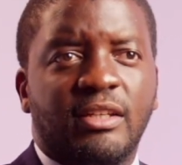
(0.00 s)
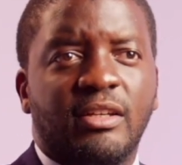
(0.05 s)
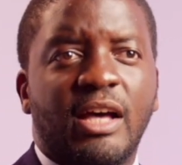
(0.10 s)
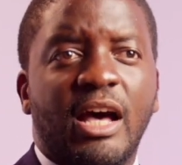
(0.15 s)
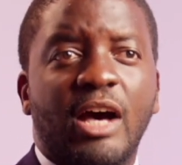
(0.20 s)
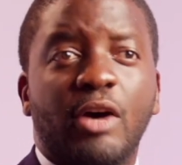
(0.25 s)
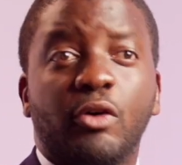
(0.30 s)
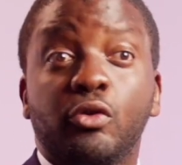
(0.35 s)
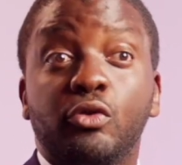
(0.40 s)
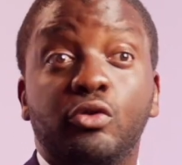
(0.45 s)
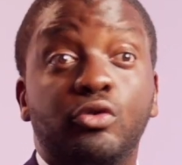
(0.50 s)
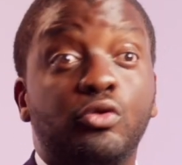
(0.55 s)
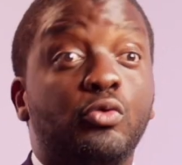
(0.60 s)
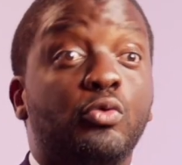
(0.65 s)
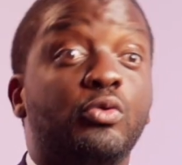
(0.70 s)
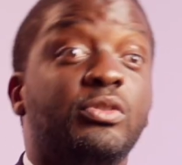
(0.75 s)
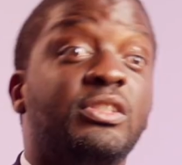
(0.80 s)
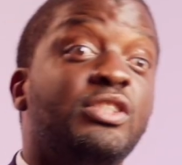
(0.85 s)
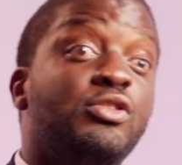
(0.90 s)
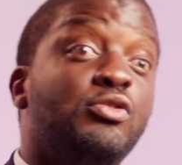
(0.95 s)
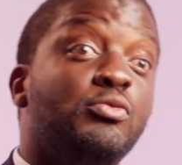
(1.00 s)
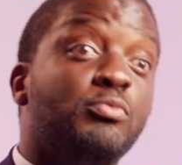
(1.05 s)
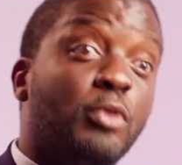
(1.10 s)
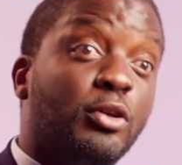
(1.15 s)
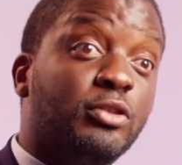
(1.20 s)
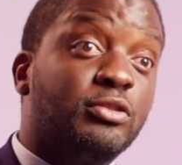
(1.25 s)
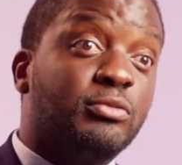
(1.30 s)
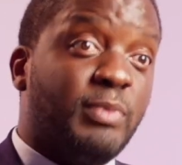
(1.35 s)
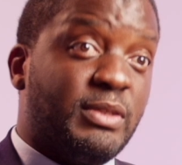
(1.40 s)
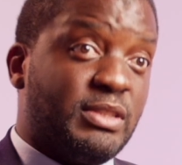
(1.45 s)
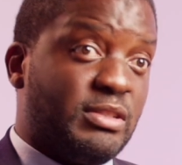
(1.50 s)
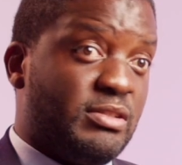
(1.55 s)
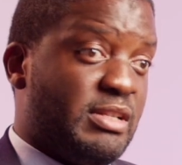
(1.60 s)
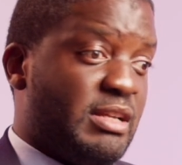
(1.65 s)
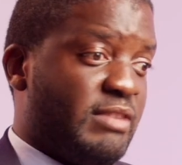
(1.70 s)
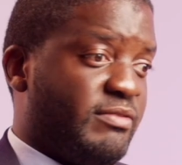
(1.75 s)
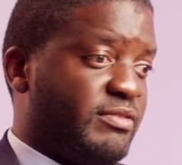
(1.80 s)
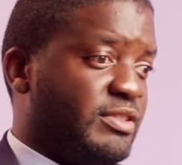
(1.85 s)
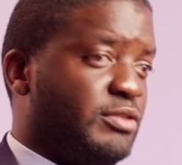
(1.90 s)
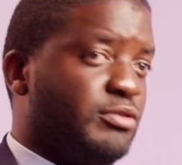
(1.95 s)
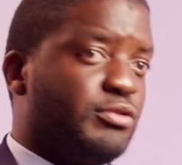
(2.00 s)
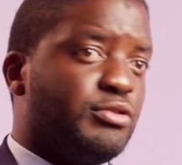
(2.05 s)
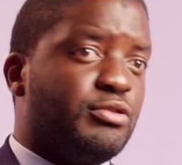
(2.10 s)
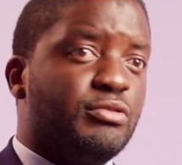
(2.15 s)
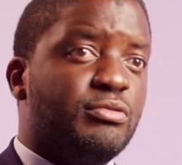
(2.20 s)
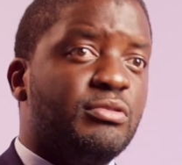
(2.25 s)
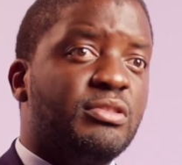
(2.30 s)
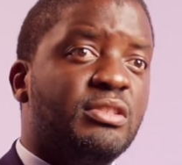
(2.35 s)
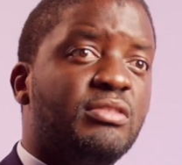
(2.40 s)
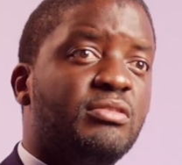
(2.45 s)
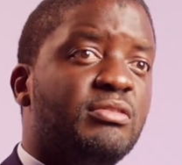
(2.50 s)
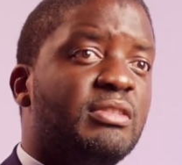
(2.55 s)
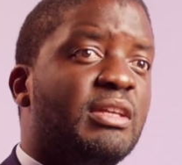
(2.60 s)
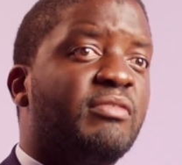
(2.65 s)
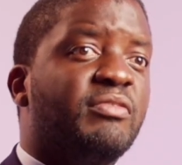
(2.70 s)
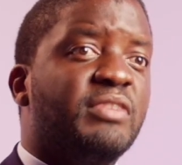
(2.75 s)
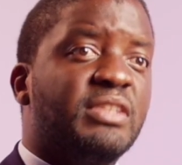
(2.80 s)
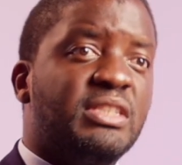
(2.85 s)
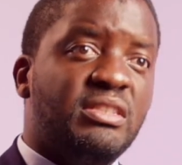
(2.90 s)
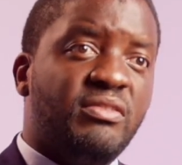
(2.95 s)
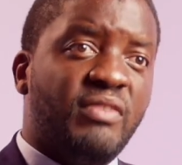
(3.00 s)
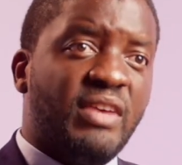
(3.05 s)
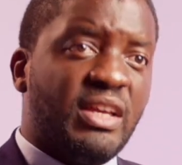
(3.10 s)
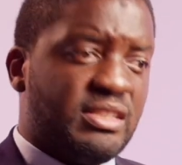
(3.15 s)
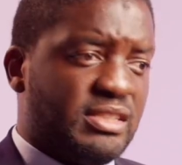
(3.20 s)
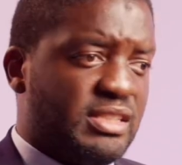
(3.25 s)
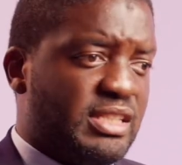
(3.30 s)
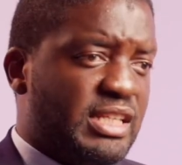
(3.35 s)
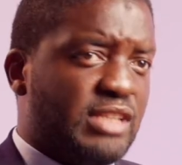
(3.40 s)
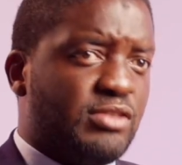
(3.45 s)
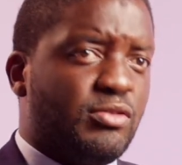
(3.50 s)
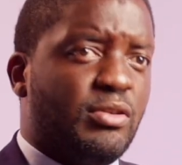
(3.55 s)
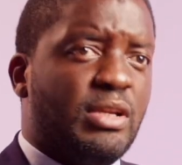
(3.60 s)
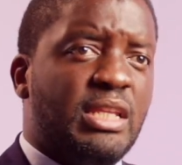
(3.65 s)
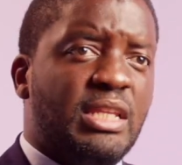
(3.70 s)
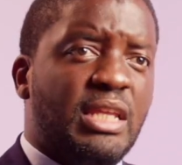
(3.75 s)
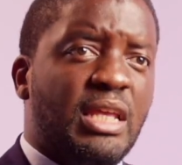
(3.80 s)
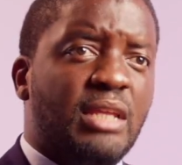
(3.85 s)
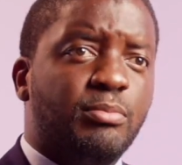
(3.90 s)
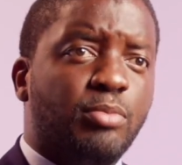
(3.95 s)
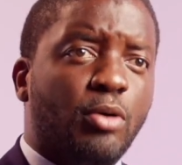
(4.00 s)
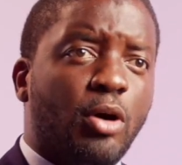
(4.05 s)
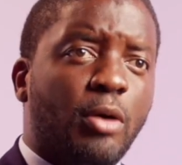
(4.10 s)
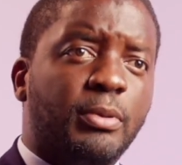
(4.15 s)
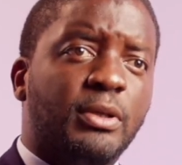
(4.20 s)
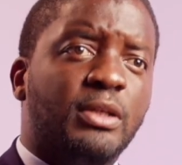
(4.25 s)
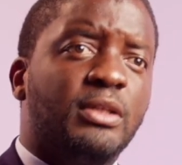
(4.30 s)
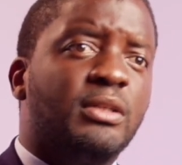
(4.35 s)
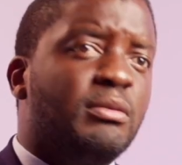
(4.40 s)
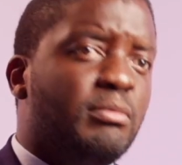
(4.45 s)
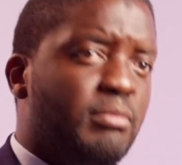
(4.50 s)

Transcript: a reçues aussi du monde, parce que l'Afrique aujourd'hui, c'est une Afrique diverse qui a son ADN propre,